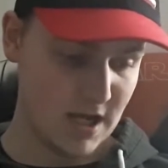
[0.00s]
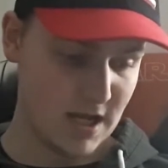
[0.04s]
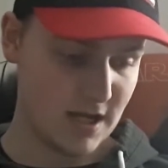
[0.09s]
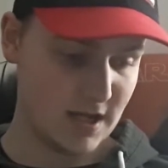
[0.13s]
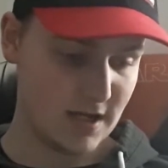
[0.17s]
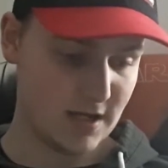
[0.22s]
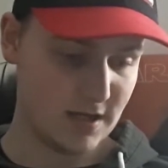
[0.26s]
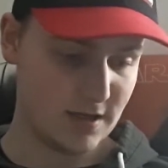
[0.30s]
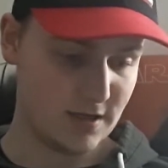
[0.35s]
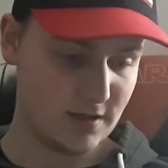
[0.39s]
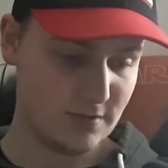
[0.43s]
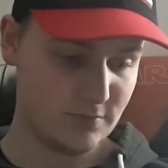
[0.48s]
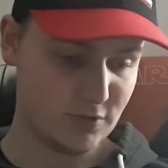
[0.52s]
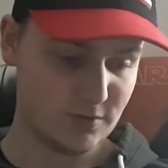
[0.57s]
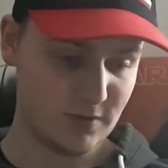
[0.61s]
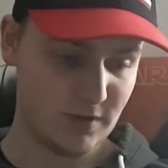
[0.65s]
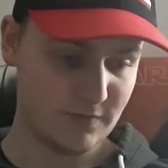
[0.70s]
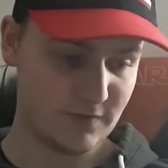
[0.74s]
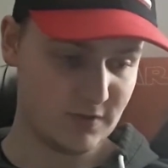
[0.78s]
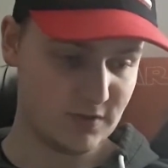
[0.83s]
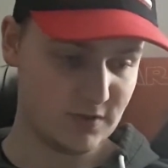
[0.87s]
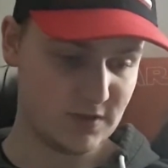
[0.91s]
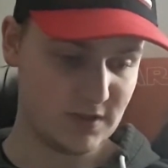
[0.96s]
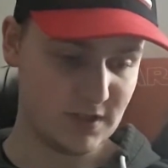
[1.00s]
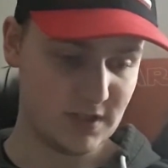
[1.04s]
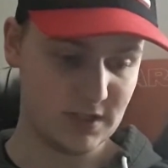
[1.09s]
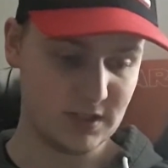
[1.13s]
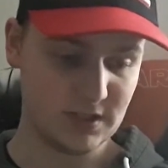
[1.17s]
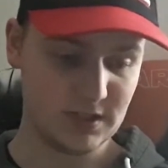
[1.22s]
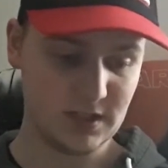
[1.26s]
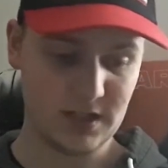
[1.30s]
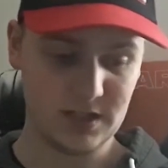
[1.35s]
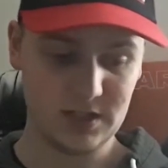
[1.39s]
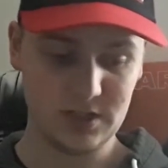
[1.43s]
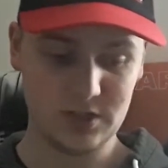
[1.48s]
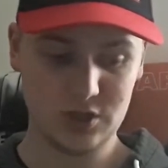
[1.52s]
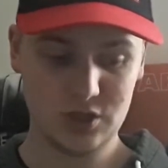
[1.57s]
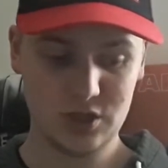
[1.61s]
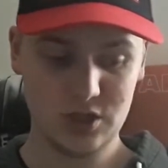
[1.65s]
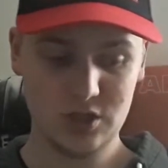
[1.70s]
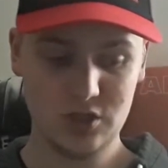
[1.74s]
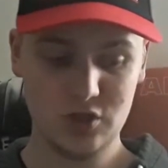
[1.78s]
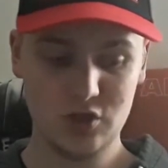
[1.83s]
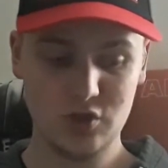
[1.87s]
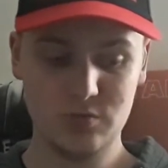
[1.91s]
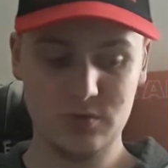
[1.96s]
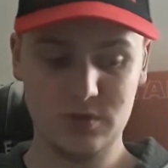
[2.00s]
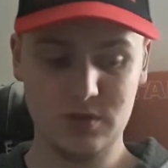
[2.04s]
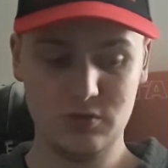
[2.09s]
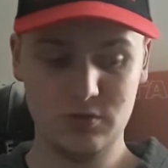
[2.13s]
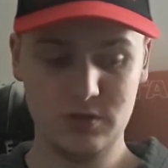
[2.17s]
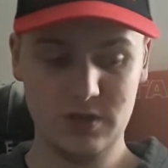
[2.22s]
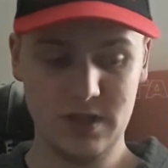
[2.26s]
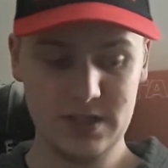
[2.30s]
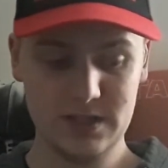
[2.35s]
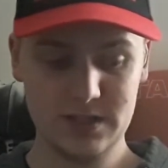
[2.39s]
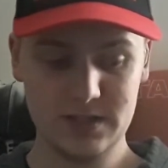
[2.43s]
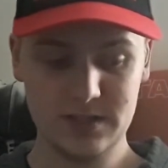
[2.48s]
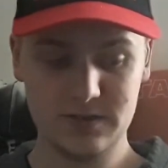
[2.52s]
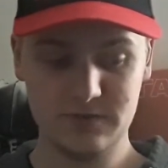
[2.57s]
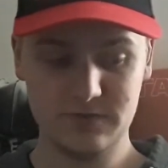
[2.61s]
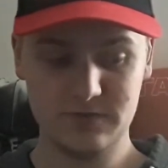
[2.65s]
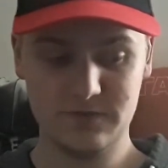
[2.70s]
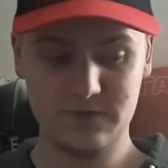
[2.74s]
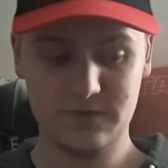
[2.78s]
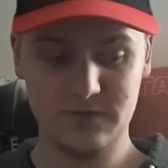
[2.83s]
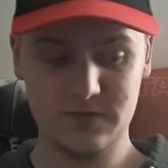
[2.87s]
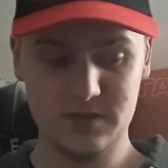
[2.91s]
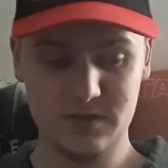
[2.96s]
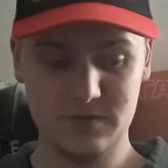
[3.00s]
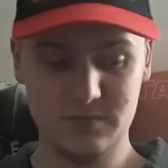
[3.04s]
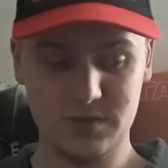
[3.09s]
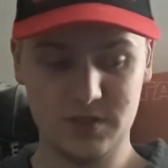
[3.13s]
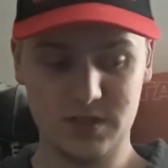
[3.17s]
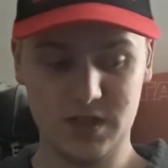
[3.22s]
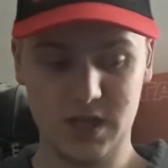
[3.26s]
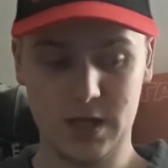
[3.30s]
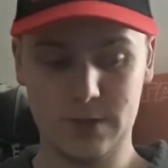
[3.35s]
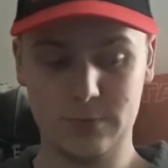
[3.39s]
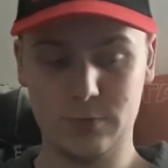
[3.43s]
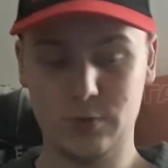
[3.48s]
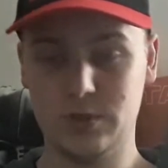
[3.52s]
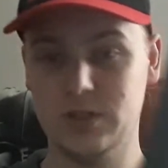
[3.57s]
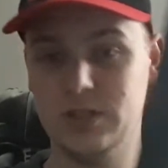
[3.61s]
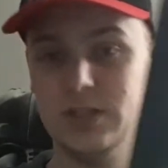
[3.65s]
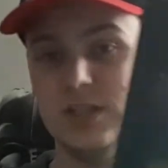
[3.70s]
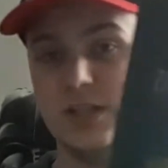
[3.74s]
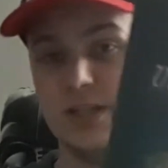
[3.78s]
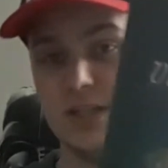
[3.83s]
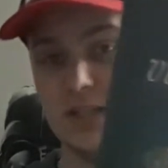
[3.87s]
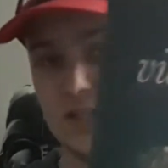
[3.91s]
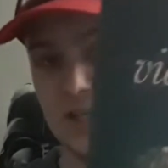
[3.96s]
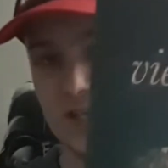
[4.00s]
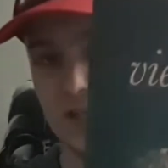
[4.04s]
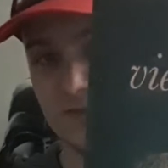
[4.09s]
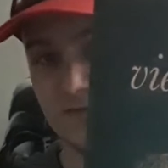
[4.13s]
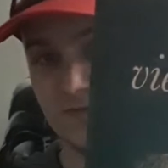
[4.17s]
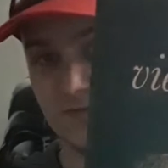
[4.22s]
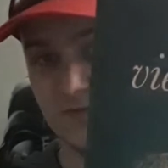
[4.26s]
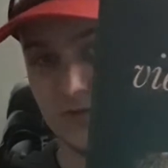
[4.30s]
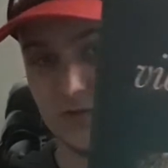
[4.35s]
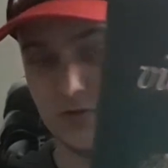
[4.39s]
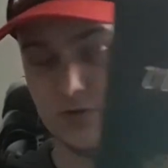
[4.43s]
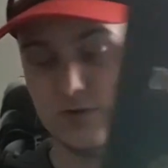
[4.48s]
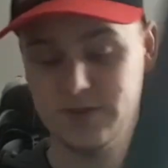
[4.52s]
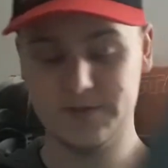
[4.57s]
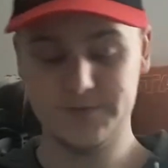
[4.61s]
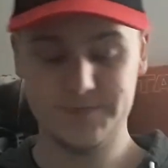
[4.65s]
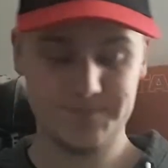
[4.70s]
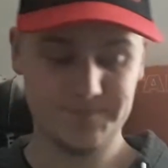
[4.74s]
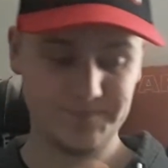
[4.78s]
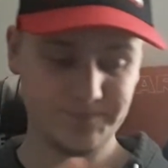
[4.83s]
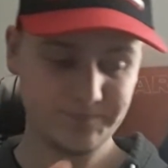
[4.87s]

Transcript: Äh, ähm, muss man einfach so sagen, eine Geschichte über die unendlichen vielen Begabungen jeden von uns.